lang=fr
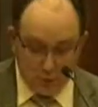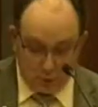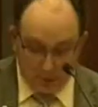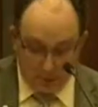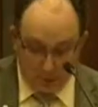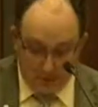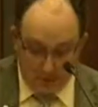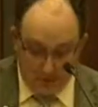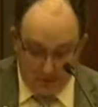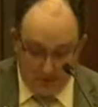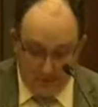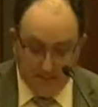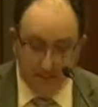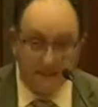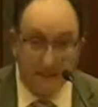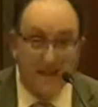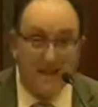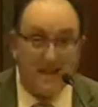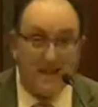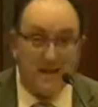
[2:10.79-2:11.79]
aujourd'hui,
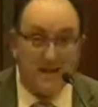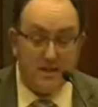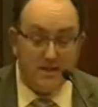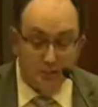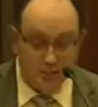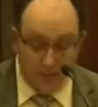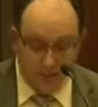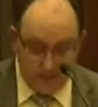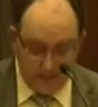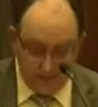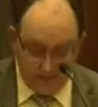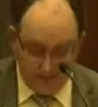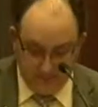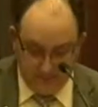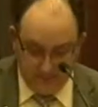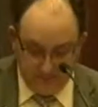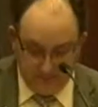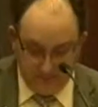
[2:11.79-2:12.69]
les musées.